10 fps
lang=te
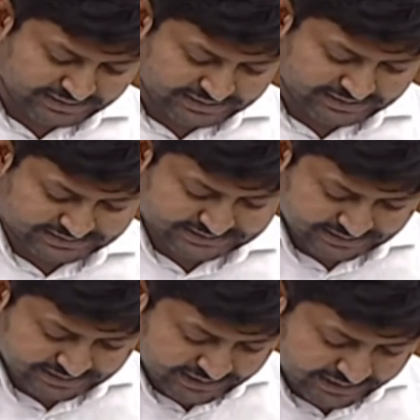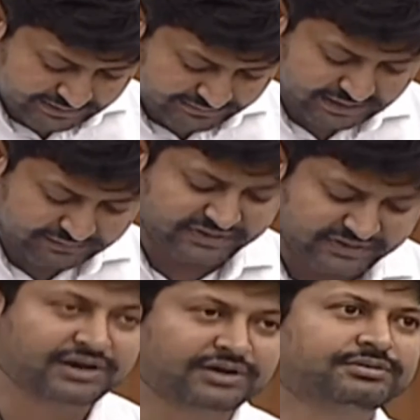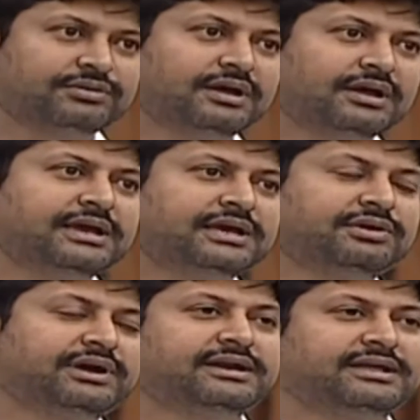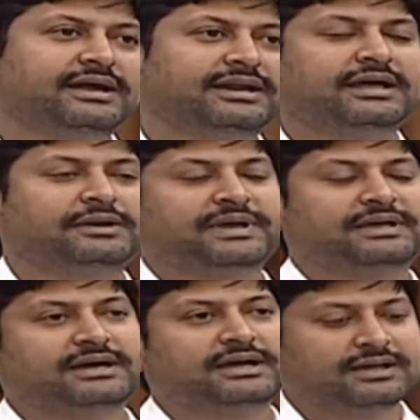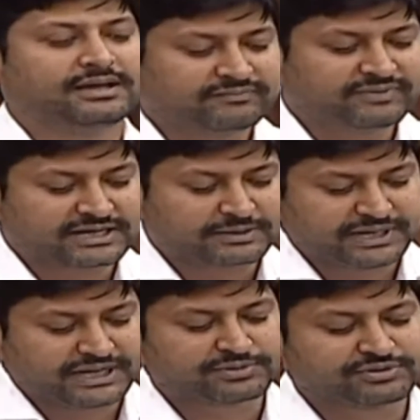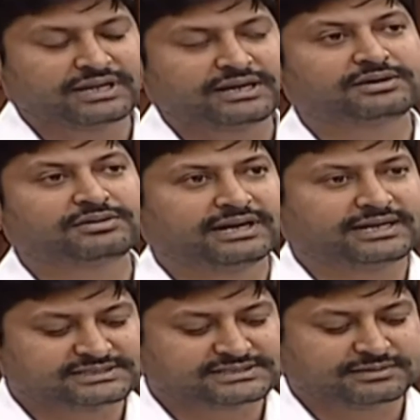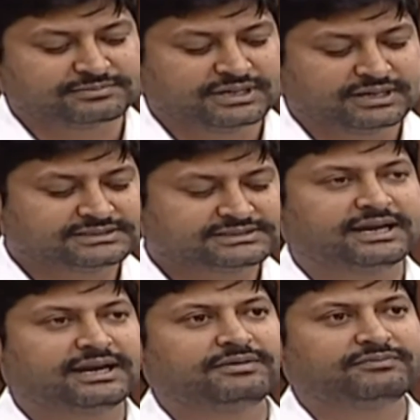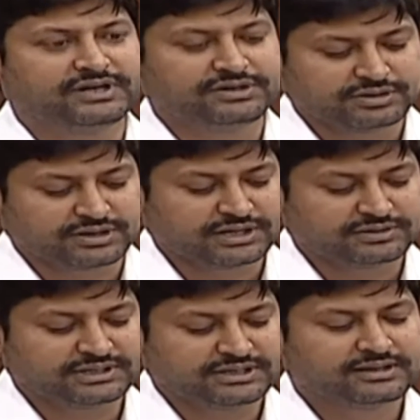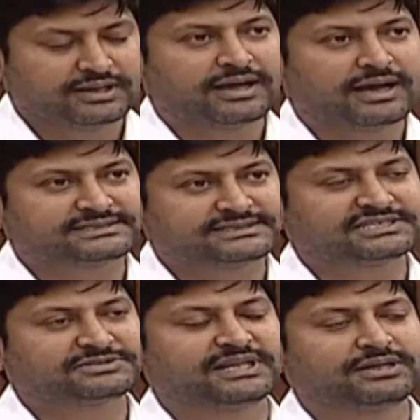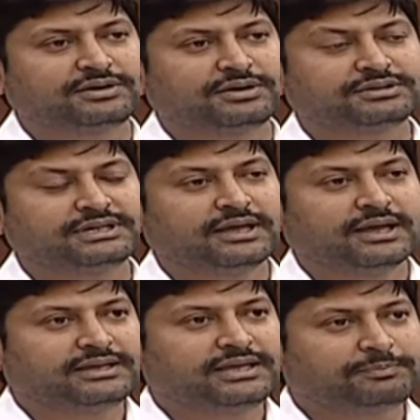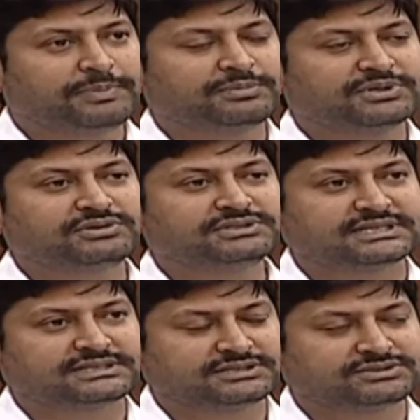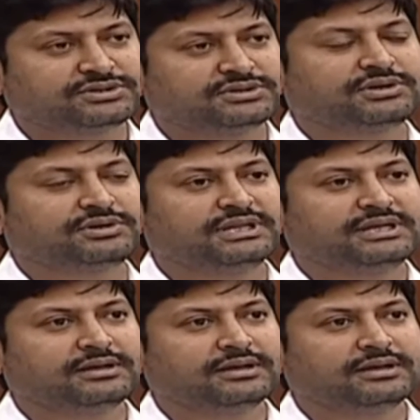వెళ్ళారు అధ్యక్ష ఇటువంటి వీళ్ళు ఏదో ఎన్టీఆర్ గారి మీద వీళ్ళకి ప్రేమ ఉందన్నట్టు నటించడం చాలా విడ్డూరంగా ఉంది హాస్యాస్పదంగా కూడా ఉంది ఈ ప్రభుత్వం చిత్తశుద్ధితో ఉంది